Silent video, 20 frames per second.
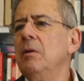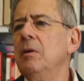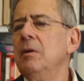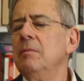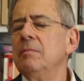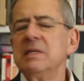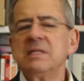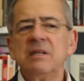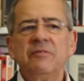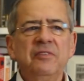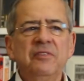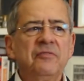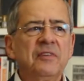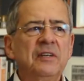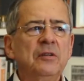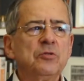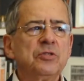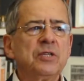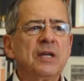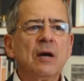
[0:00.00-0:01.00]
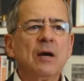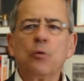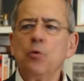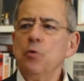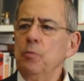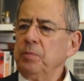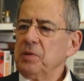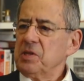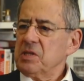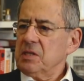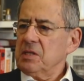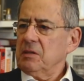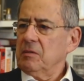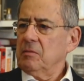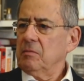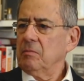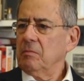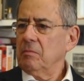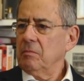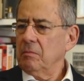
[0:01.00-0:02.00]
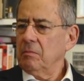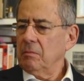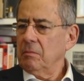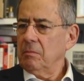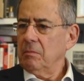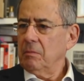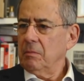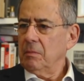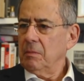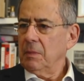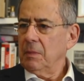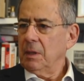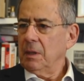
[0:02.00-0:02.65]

nessa Mas história. Mas é a FIFA é não será cúmplice? Eu acho que